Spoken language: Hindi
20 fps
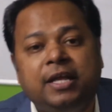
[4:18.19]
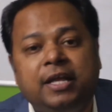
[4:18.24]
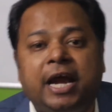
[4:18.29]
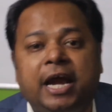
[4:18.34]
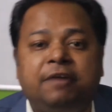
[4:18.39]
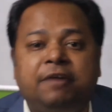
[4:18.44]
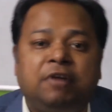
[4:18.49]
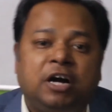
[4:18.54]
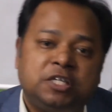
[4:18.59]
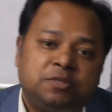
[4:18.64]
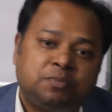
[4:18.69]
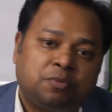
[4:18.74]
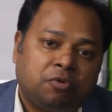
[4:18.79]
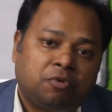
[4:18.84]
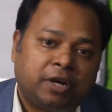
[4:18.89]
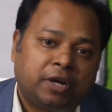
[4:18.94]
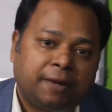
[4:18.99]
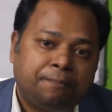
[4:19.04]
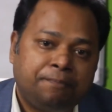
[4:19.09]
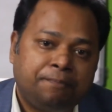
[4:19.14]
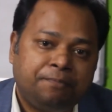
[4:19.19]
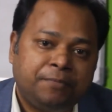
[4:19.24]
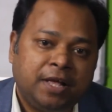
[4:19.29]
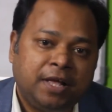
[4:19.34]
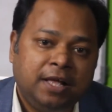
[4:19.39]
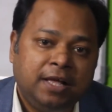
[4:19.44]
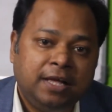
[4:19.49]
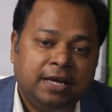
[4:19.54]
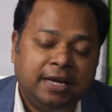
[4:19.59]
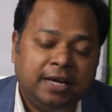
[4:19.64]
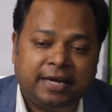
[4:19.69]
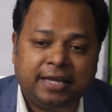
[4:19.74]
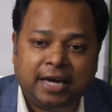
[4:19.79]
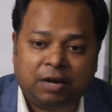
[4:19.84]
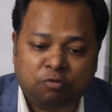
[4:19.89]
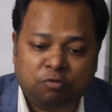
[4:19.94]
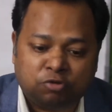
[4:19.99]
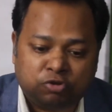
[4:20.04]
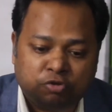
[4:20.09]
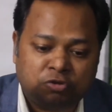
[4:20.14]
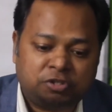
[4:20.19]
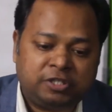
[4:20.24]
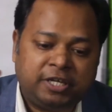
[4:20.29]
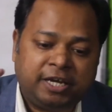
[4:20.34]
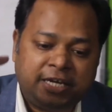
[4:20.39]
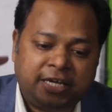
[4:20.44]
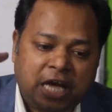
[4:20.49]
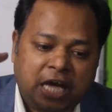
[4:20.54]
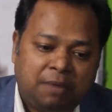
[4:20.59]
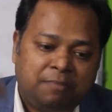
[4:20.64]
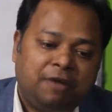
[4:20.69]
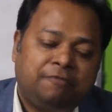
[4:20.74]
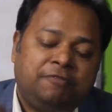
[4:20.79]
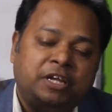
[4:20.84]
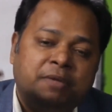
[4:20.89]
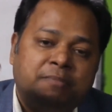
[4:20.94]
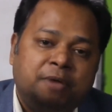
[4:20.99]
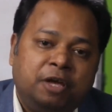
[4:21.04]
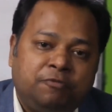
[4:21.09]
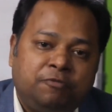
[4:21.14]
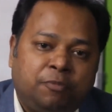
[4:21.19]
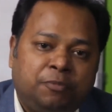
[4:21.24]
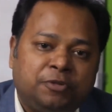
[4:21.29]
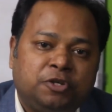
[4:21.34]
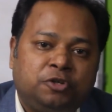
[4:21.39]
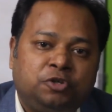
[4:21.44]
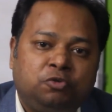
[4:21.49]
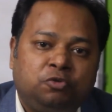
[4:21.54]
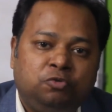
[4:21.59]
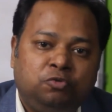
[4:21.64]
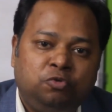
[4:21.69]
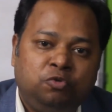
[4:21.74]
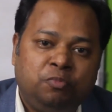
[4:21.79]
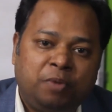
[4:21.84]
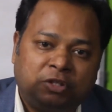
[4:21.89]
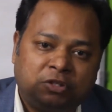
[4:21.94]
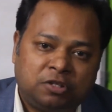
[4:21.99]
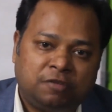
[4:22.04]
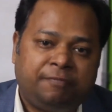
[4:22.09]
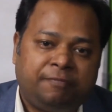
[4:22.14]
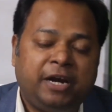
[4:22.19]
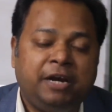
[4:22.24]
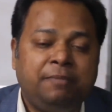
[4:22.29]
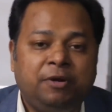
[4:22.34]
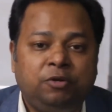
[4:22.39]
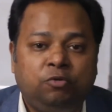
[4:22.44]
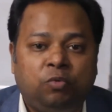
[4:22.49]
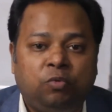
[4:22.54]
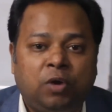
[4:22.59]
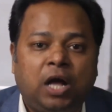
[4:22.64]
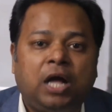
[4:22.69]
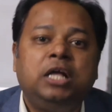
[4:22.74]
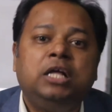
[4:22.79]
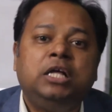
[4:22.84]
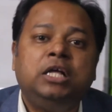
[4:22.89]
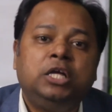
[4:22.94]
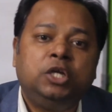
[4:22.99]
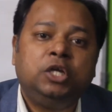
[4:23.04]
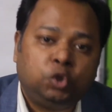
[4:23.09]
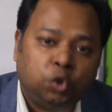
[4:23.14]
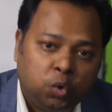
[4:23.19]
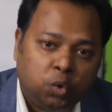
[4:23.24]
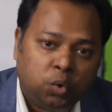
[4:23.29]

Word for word: एडवांस प्रोग्राम लेकिन अगर वो सोचते हैं कि यार मैं फ्री में इन्फॉर्मेशन क्यों दूँ मैं तो सिर्फ पेड में ही दूंगा तो